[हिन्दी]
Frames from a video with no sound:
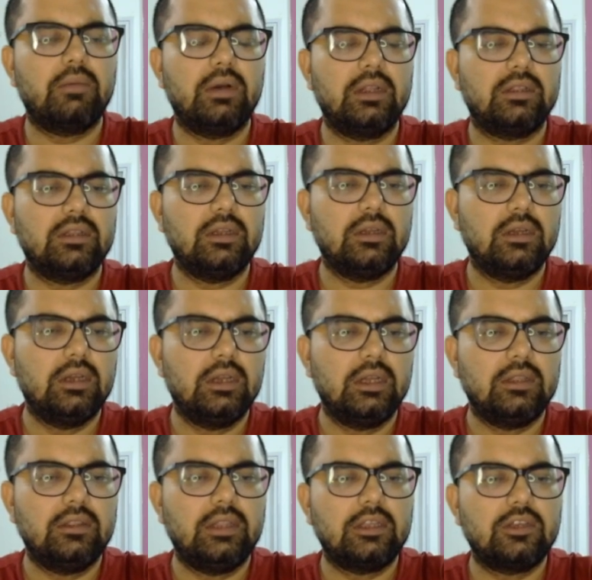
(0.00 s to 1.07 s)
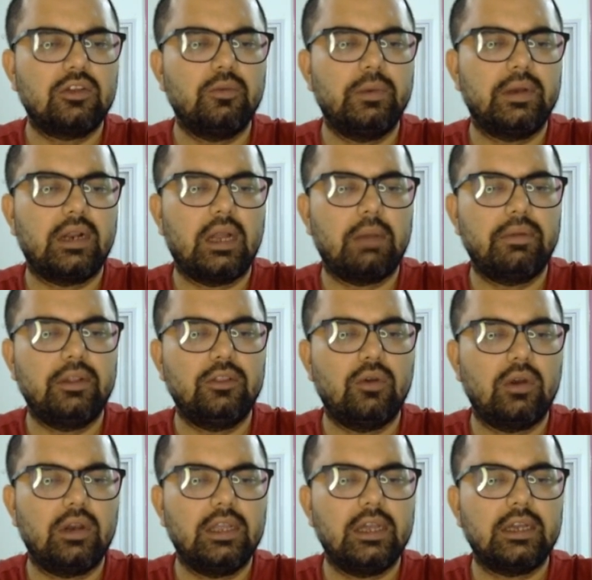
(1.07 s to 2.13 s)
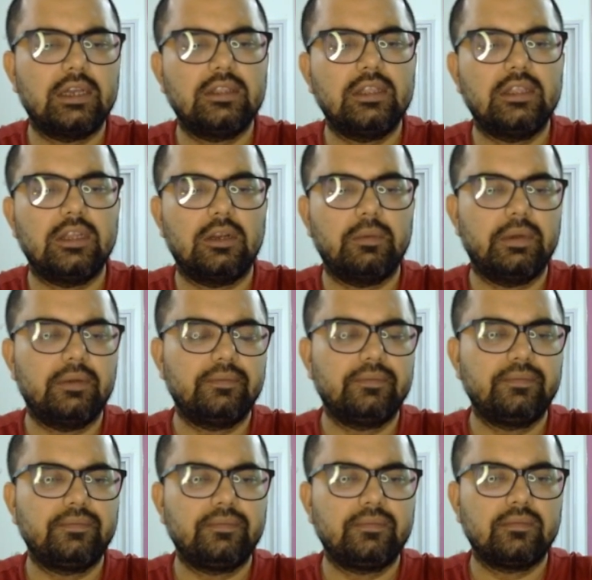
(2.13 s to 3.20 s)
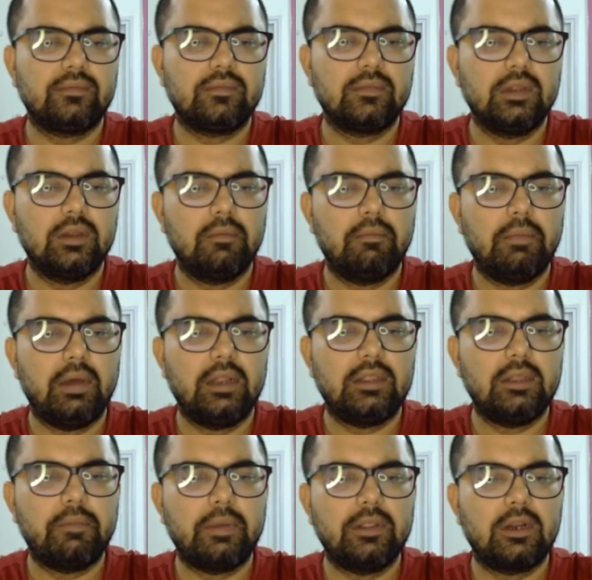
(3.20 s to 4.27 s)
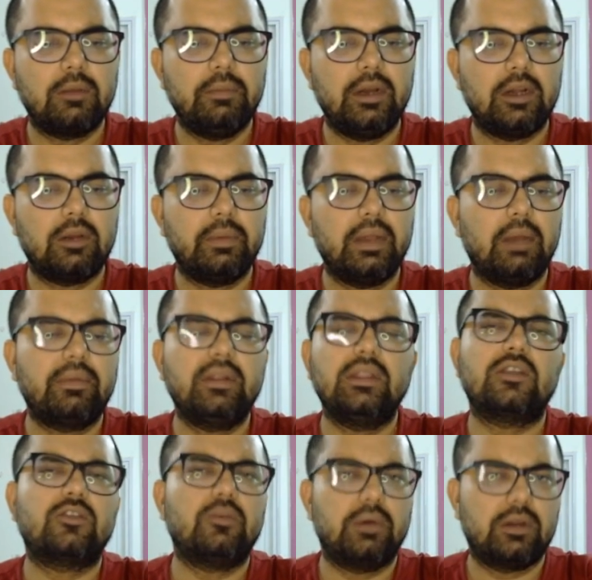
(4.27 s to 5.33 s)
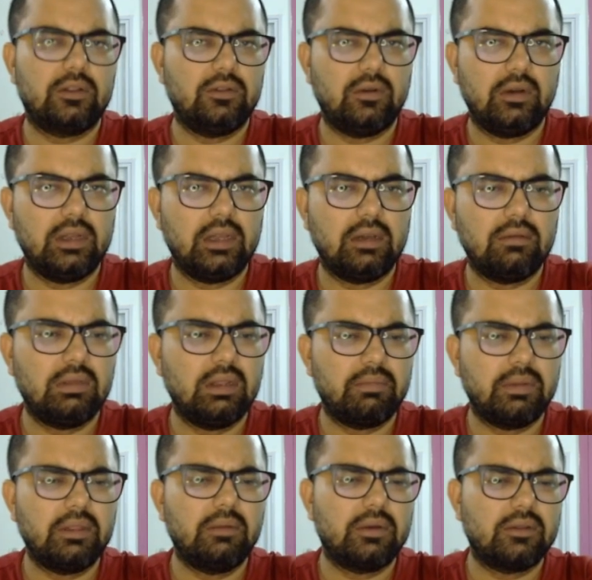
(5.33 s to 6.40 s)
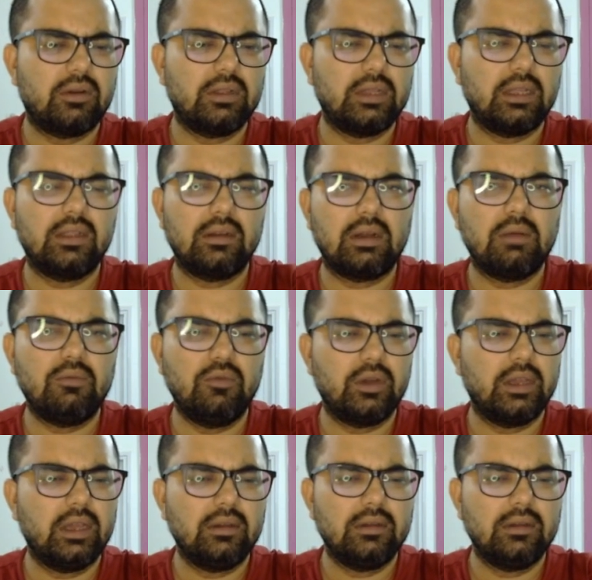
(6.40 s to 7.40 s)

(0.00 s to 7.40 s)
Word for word: लेते हैं दस किलोमीटर आपने दौड़ लिया कितने देर में मान लेते हैं पंद्रह मिनट में आपने दस किलोमीटर दौड़ लिया मतलब पंद्रह मिनट थोड़ा ज़्यादा कम हो गया